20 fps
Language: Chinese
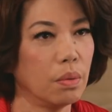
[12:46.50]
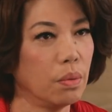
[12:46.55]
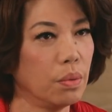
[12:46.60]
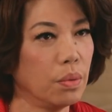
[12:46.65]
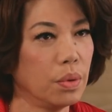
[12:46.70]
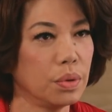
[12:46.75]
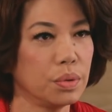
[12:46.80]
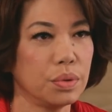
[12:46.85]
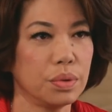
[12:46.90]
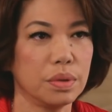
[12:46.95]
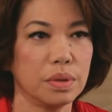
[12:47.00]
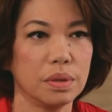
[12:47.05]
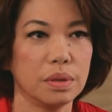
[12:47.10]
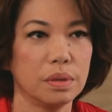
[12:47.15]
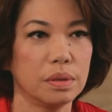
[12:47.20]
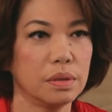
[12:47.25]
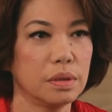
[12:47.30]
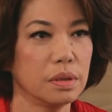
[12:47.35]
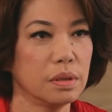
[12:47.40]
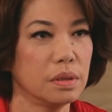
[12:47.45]
我觉
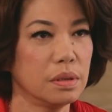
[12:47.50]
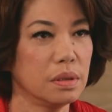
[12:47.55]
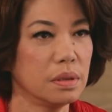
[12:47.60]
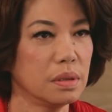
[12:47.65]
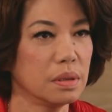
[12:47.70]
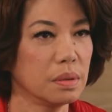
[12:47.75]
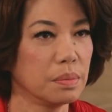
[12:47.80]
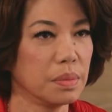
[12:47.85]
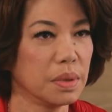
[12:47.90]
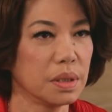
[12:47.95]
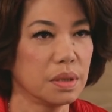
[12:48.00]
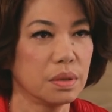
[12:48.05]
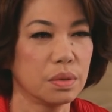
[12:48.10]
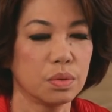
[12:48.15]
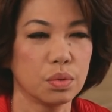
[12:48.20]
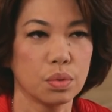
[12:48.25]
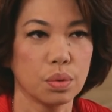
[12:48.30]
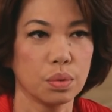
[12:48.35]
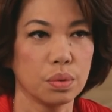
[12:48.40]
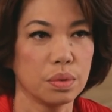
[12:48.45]
得这是什么？
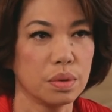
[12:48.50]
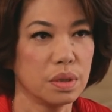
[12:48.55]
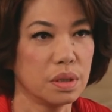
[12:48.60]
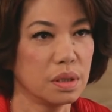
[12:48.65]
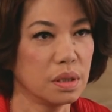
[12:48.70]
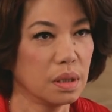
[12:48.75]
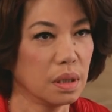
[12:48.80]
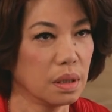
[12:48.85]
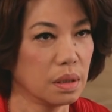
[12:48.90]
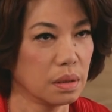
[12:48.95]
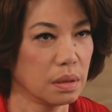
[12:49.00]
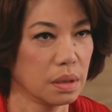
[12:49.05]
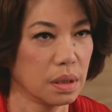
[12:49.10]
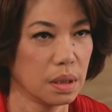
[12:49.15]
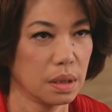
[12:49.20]
宗教啊，